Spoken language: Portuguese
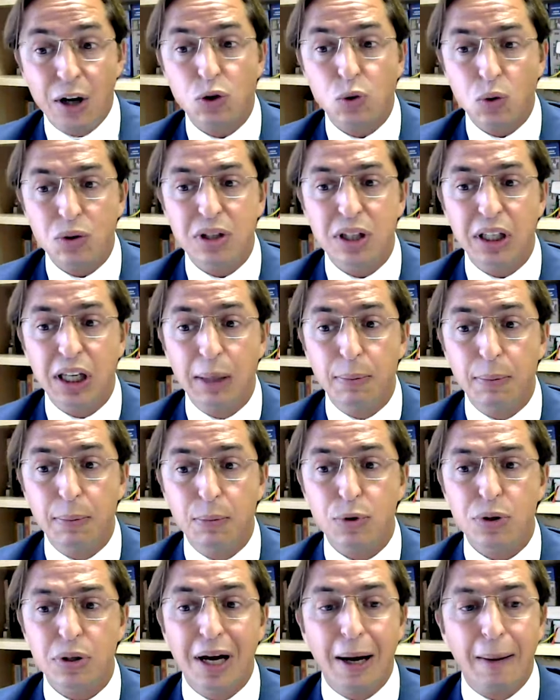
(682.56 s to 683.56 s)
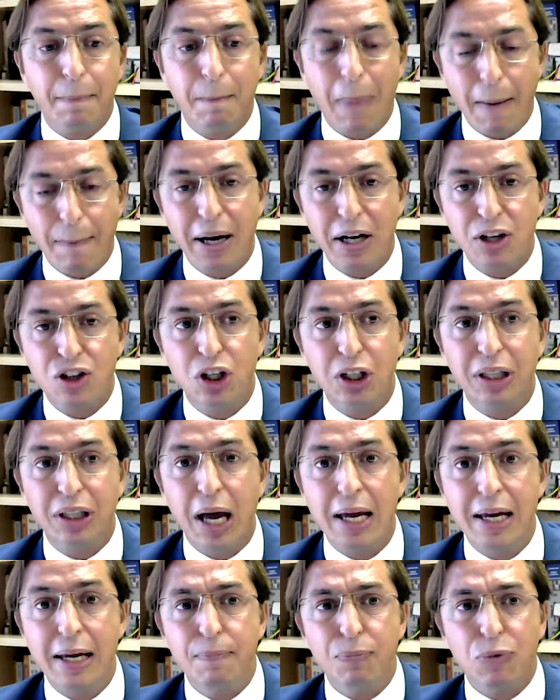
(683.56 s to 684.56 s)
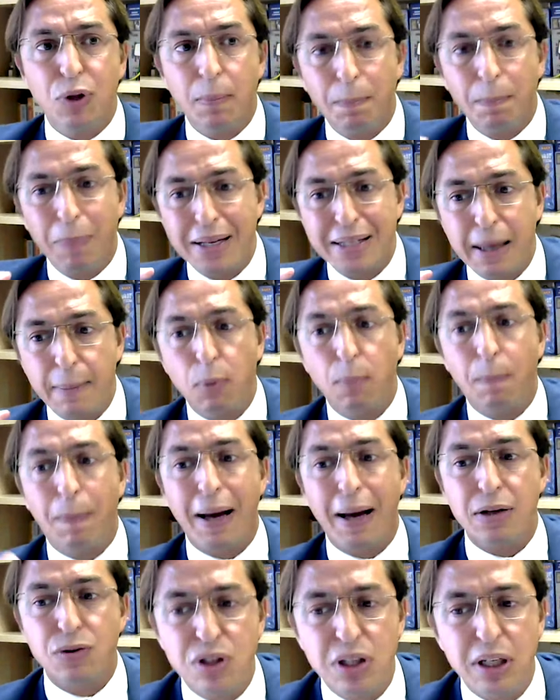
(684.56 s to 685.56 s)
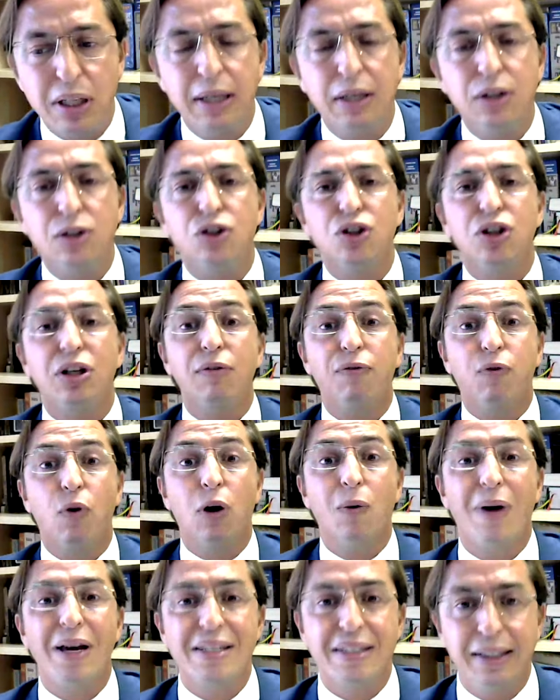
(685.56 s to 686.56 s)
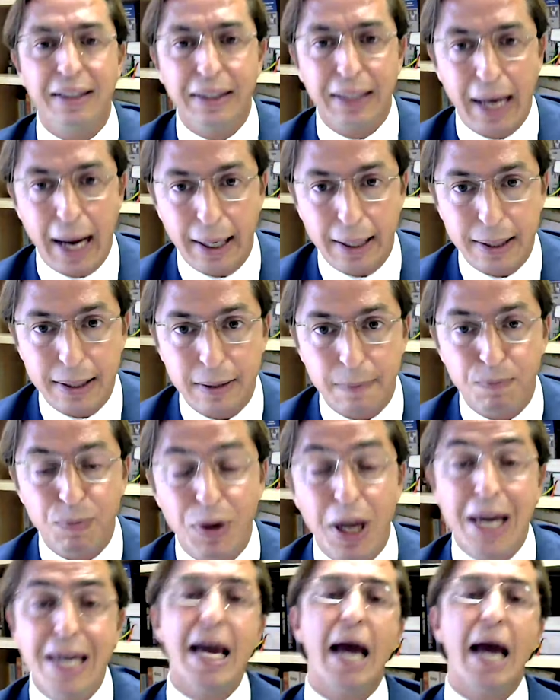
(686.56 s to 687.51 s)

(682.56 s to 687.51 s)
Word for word: E nós conseguimos, a partir daí, passar para o passo seguinte, que foram as entregas.